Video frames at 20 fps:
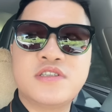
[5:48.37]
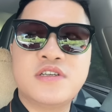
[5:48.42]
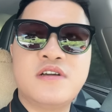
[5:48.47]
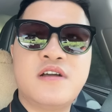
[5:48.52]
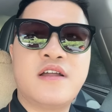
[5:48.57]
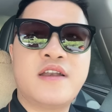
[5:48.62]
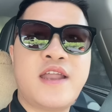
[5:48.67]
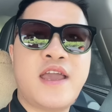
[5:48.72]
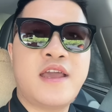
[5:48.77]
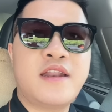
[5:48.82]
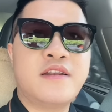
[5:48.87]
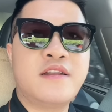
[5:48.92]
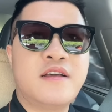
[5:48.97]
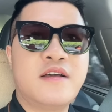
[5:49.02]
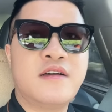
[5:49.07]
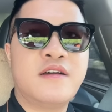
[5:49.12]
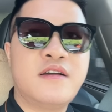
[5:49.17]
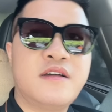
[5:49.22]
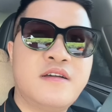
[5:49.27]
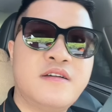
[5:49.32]
ở
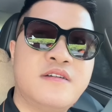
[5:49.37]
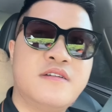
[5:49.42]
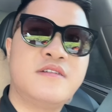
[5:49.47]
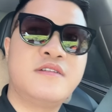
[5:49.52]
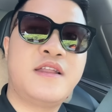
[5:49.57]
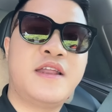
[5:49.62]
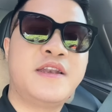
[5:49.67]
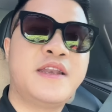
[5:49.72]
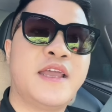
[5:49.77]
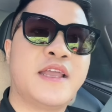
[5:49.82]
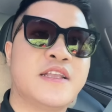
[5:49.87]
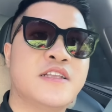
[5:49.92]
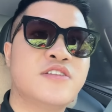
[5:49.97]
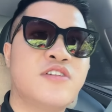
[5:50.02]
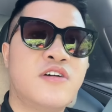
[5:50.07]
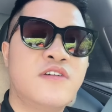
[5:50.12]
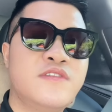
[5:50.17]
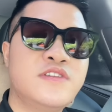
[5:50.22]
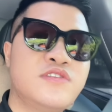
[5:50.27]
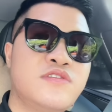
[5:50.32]
nền đỉnh
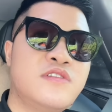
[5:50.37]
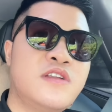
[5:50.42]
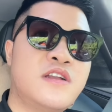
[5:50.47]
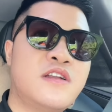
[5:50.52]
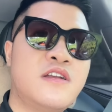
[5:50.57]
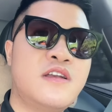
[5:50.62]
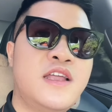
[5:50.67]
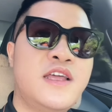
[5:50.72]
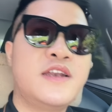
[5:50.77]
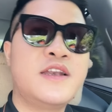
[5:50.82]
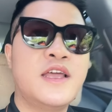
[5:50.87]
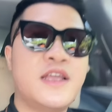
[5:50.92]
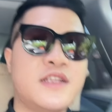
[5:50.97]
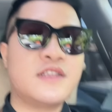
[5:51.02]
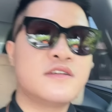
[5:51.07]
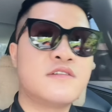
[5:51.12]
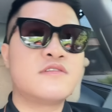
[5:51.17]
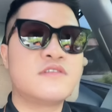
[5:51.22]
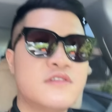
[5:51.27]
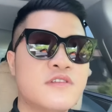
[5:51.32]
rồi, ví dụ như nó lên đỉnh
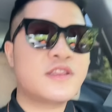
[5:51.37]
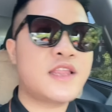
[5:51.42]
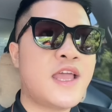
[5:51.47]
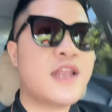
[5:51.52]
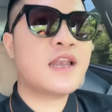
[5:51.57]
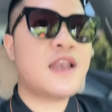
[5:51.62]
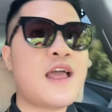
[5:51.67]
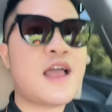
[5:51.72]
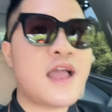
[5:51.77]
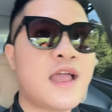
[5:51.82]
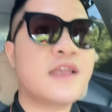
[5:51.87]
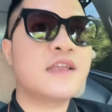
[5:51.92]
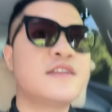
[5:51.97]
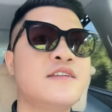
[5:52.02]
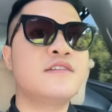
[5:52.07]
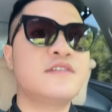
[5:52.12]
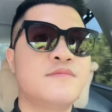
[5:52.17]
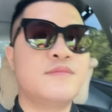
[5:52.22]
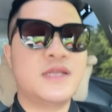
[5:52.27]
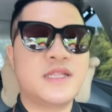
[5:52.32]
xong nó test lại
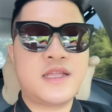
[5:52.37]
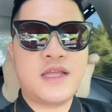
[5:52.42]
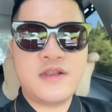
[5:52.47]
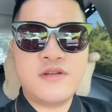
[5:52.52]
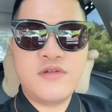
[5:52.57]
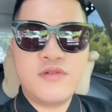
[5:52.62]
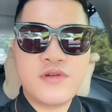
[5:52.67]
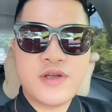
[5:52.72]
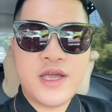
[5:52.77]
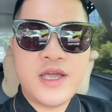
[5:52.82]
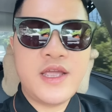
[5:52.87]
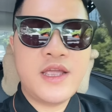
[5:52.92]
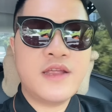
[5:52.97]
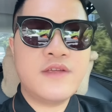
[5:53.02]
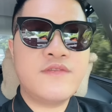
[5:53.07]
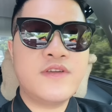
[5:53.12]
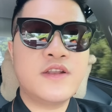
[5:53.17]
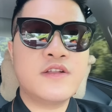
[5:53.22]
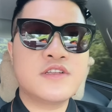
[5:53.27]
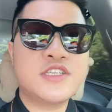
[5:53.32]
mình thấy nó ok
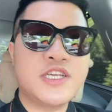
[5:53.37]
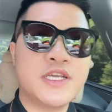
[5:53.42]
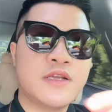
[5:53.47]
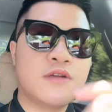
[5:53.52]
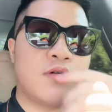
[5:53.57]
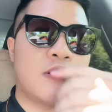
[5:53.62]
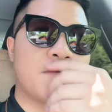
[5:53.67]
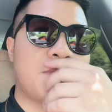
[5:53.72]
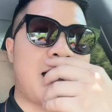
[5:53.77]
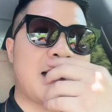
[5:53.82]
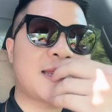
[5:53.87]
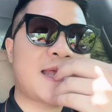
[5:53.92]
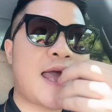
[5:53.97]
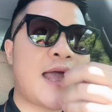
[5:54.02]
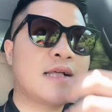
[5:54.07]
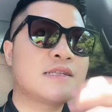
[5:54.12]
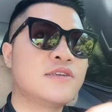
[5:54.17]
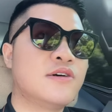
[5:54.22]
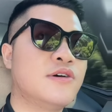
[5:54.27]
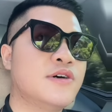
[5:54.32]
vì nó chỉnh khoảng 3
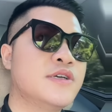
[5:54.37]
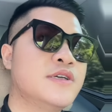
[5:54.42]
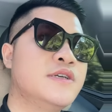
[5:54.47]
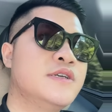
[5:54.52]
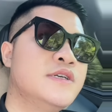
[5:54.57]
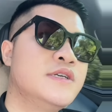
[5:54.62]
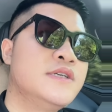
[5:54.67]
tháng rồi.